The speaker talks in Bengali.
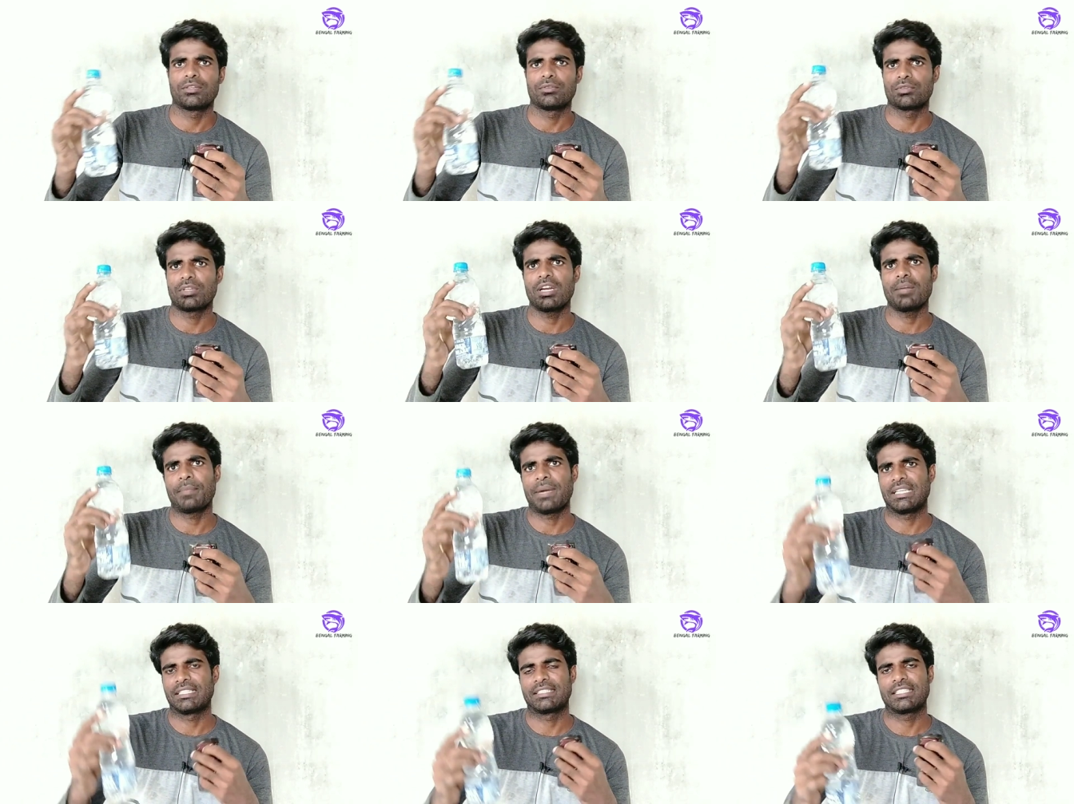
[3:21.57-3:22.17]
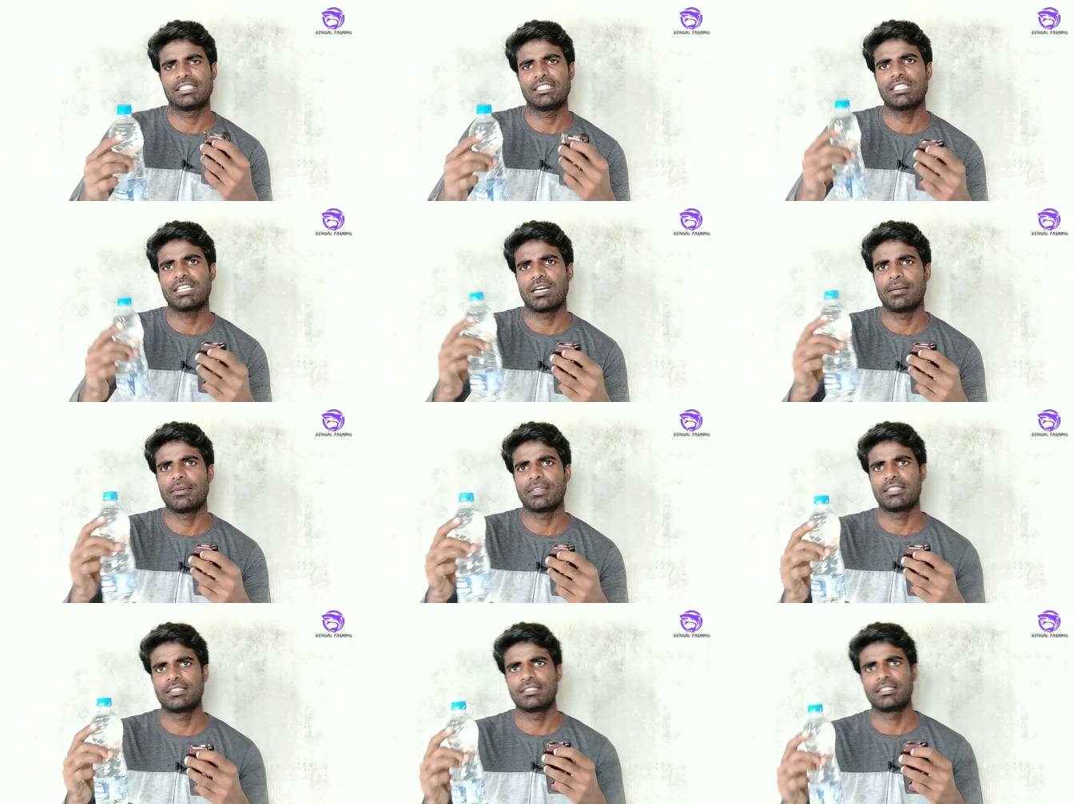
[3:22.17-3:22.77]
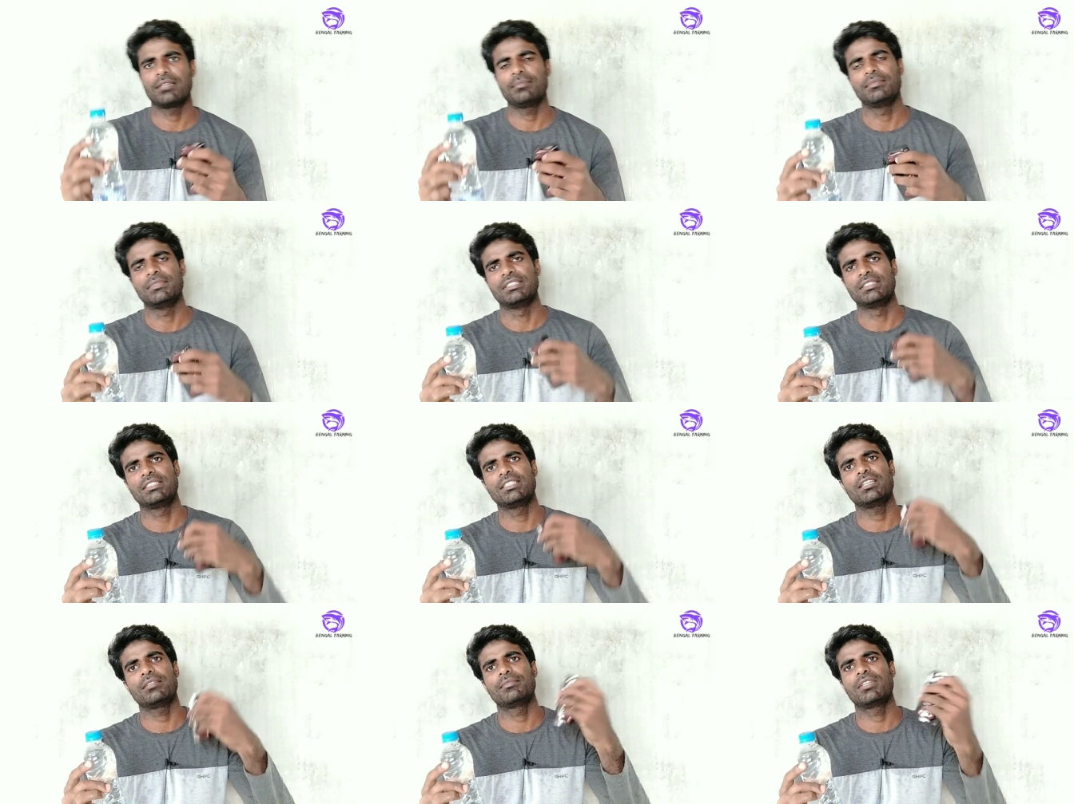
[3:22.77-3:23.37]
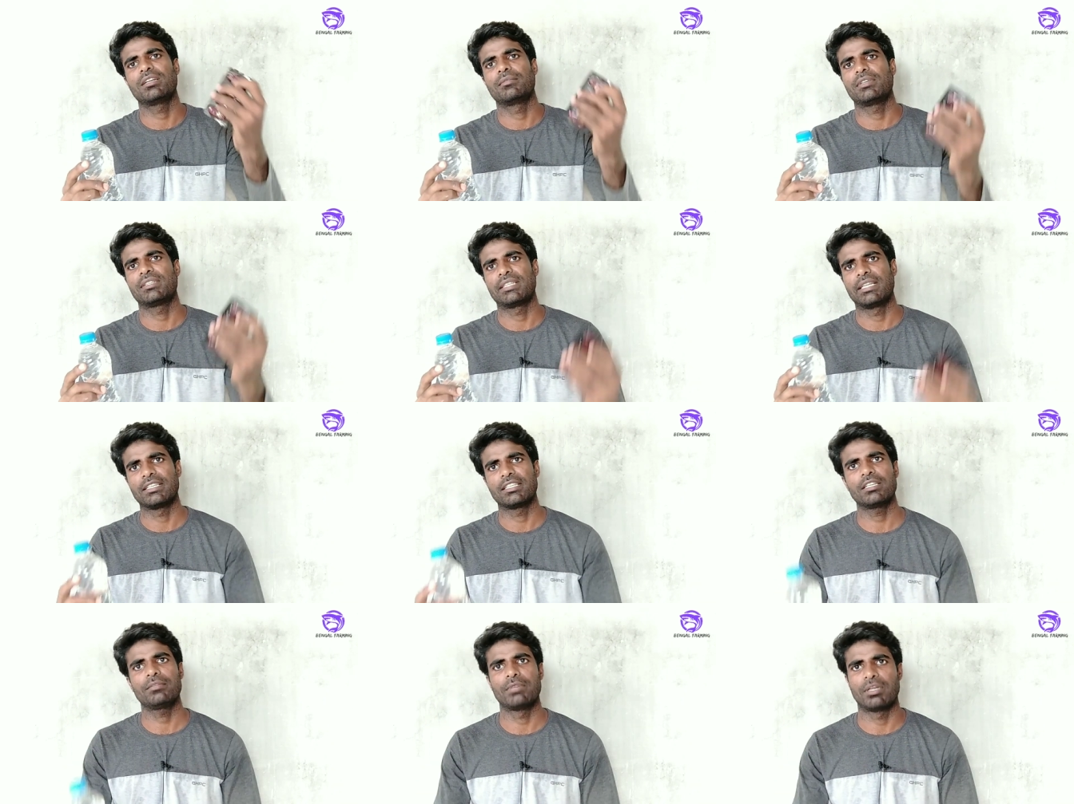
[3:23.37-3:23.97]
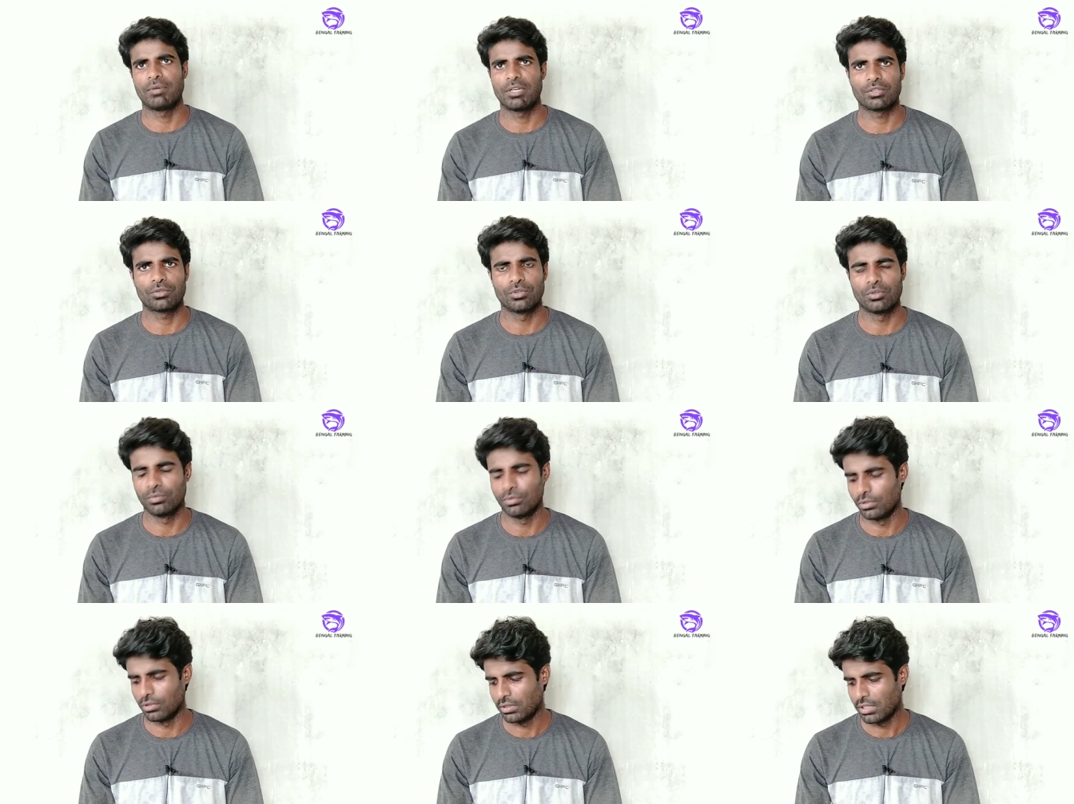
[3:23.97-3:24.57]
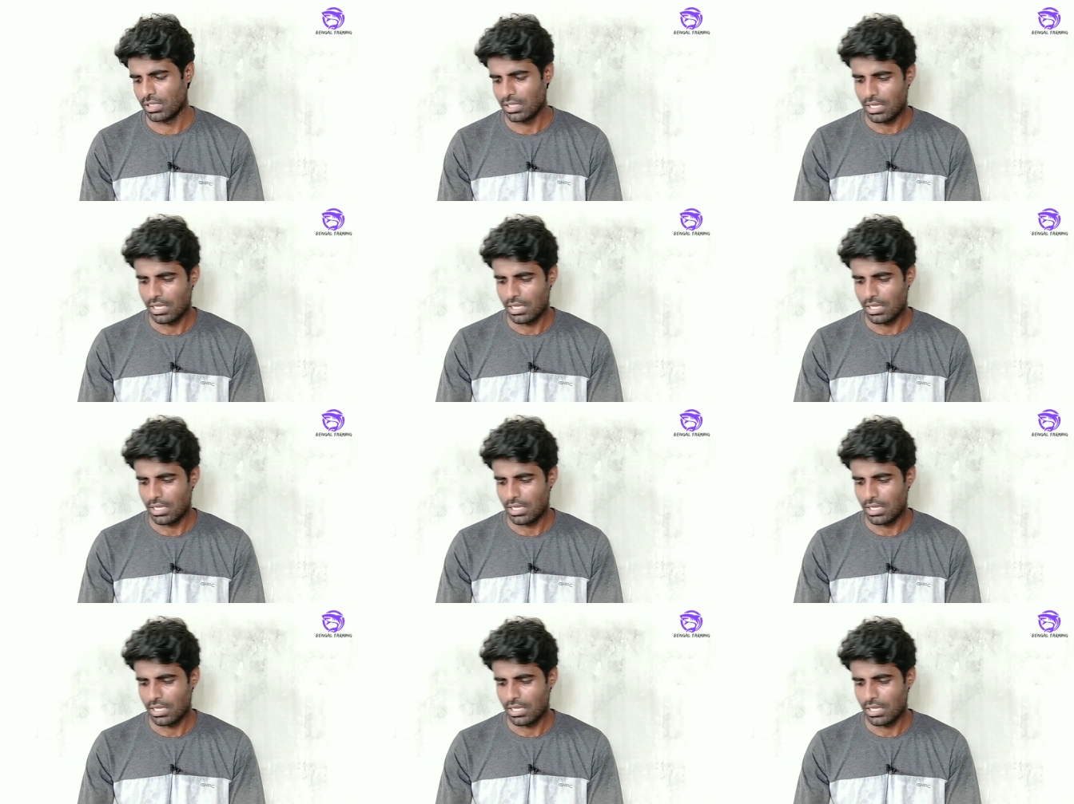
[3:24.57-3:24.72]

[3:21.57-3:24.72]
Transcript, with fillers: টোটাল পাঁচ কেজি খাবারে সেটা মিশিয়ে আমি আমার ট্যাঙ্কে ব্যবহার করব।